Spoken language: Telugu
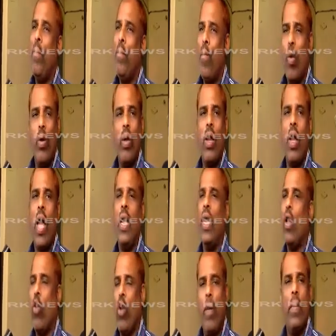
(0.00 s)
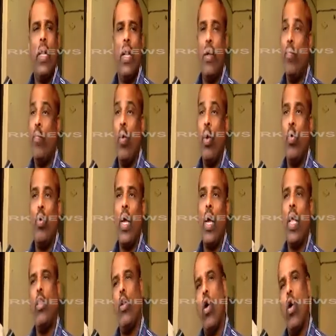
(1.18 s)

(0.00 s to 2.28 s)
బోర్డు కానీ గవర్నమెంట్ బోర్డు కూడా కాదు